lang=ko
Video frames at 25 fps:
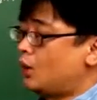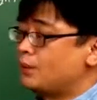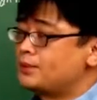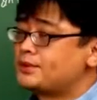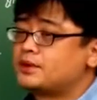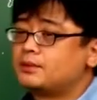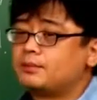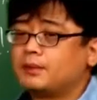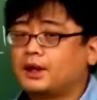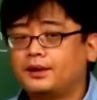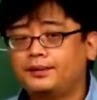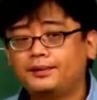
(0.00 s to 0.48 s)

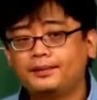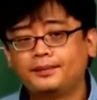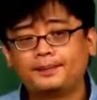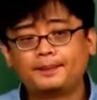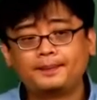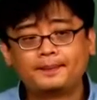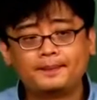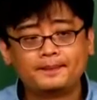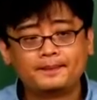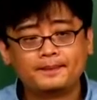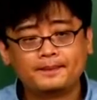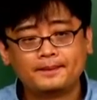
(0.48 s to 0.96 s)
없으면
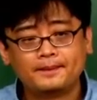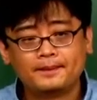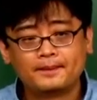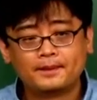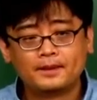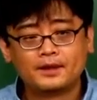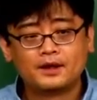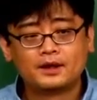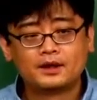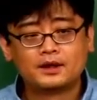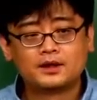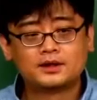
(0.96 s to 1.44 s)

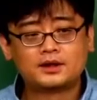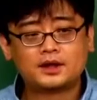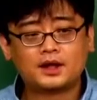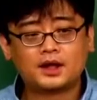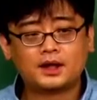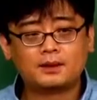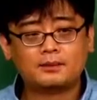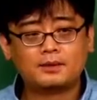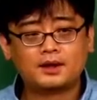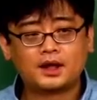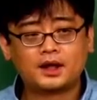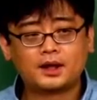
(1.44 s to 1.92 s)
그
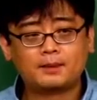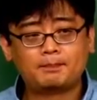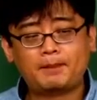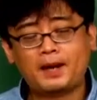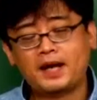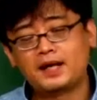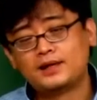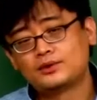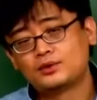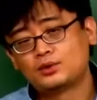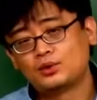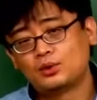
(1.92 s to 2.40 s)
사람에게
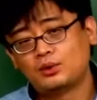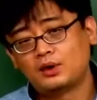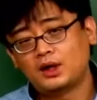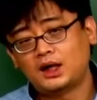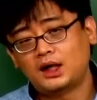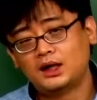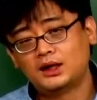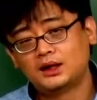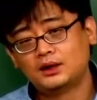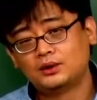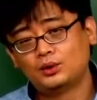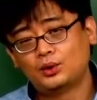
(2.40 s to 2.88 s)

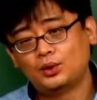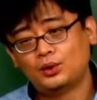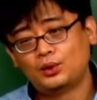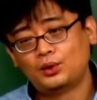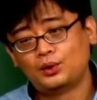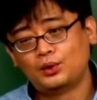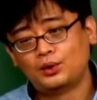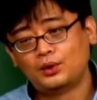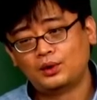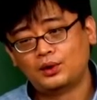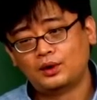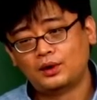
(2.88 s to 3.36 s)
발송할 리도
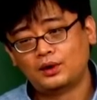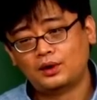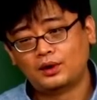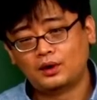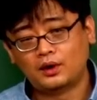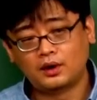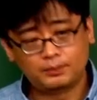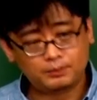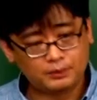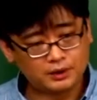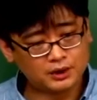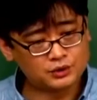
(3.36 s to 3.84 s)

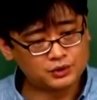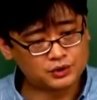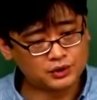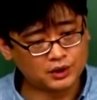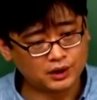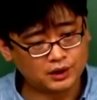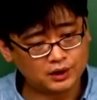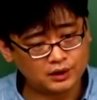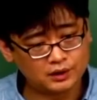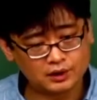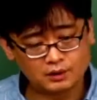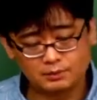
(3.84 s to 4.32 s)

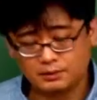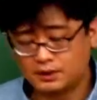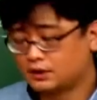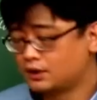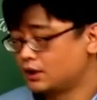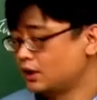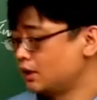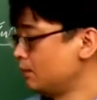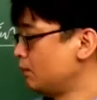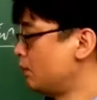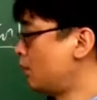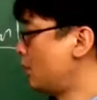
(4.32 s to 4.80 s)
없겠죠. 그럼
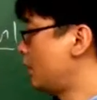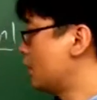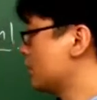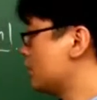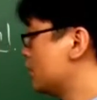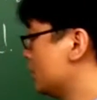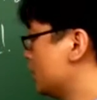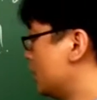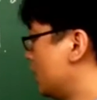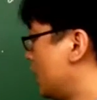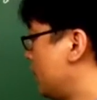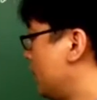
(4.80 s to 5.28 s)
이때는 뭐가
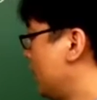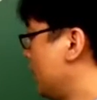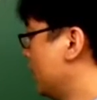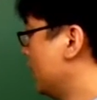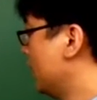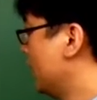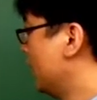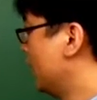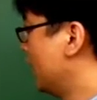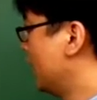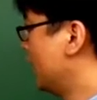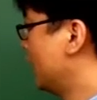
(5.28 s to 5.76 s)
적용되냐면